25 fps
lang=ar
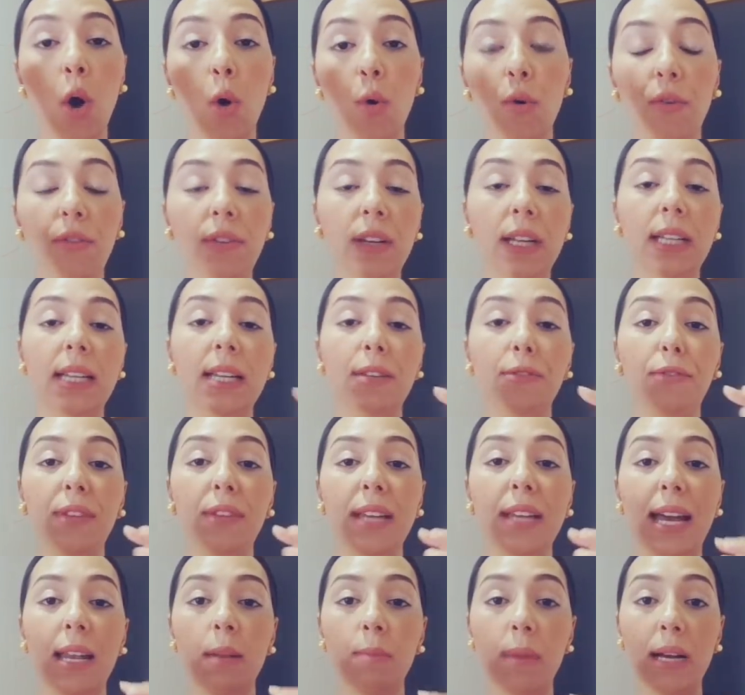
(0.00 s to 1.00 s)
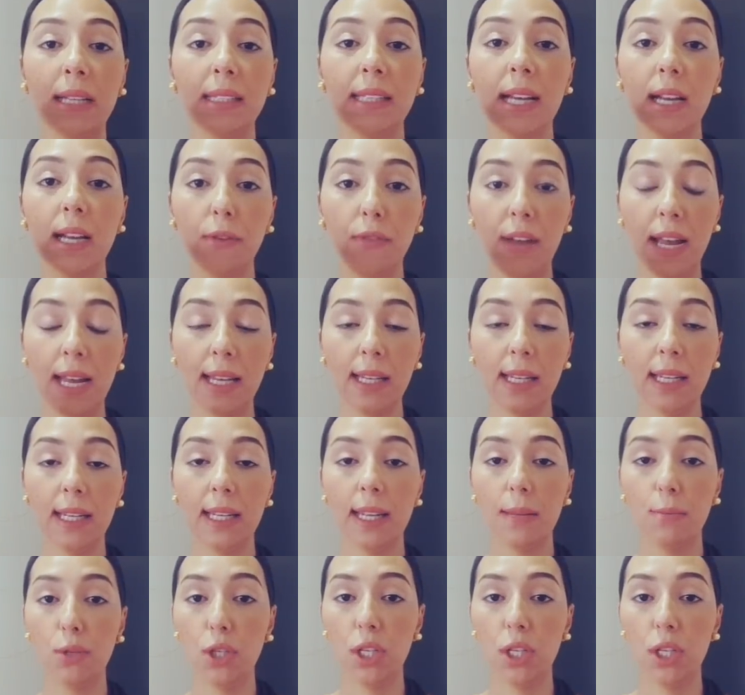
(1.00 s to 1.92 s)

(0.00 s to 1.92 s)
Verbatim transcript: وفعلا فيها المذاق فحال الا